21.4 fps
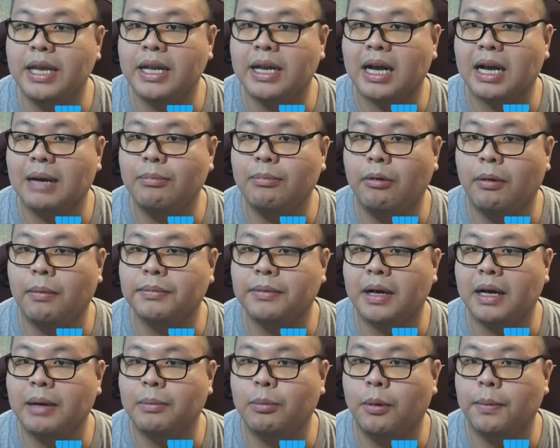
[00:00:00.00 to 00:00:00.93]
นะครับผม
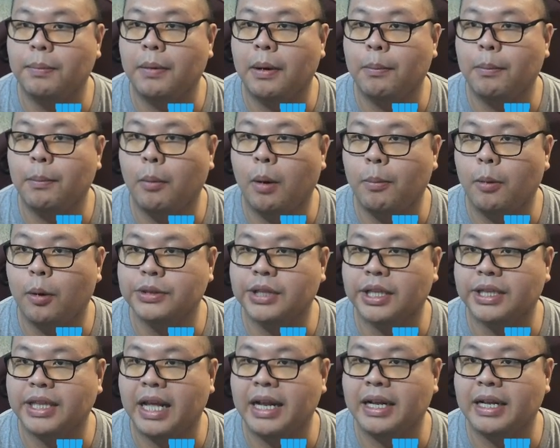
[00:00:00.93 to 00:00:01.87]
อ่าพวกบวกพวกส
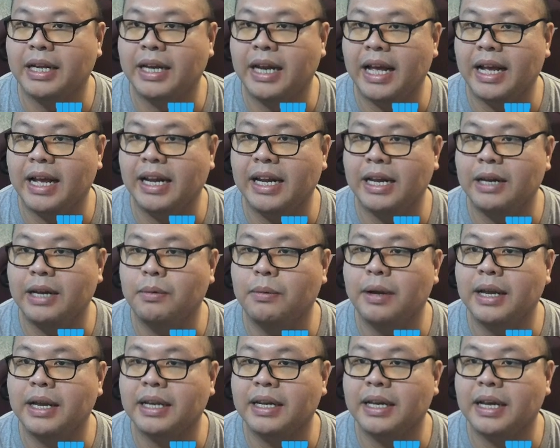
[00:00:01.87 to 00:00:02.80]
เต็งเด็กอะไรด้ว
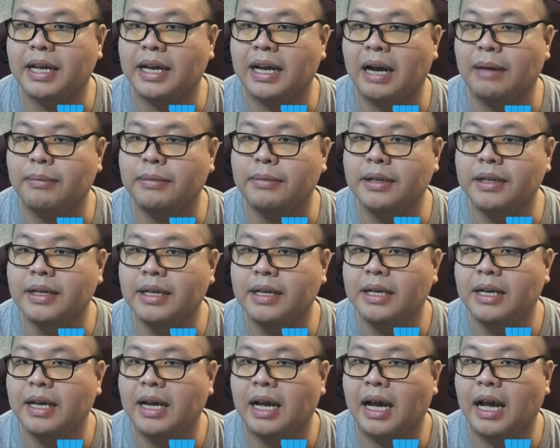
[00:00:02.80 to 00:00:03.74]
ยนะครับ
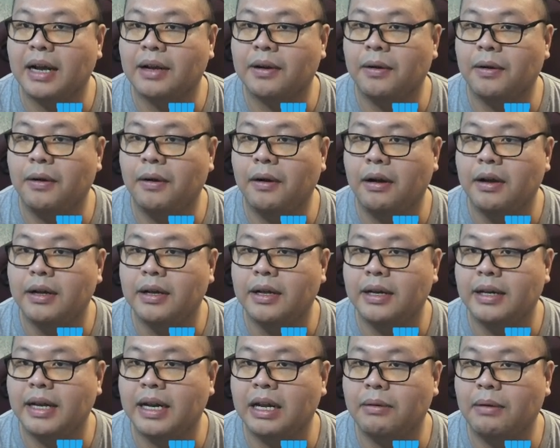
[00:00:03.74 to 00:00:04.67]
อ่าก็
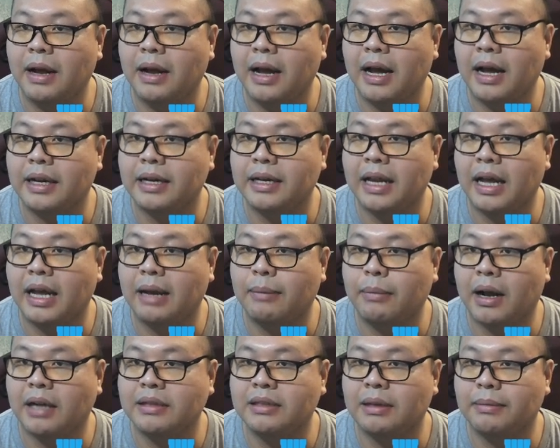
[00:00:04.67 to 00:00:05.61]
เรียกได้ว่า เนี่ยมั
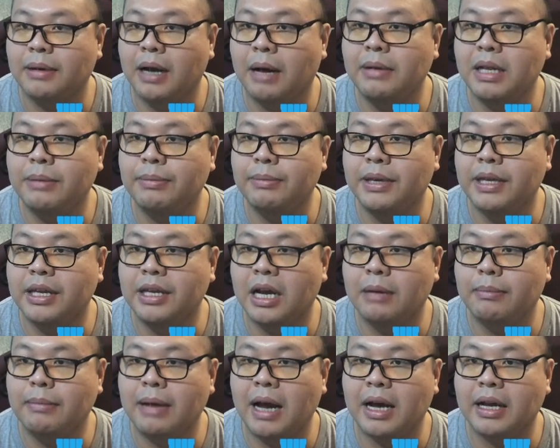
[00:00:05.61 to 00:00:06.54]
นก็จะเพิ่ม DP เยอะ
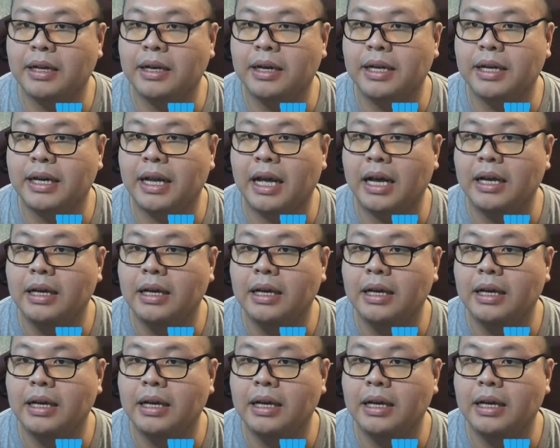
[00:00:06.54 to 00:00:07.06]
มากเลยนะ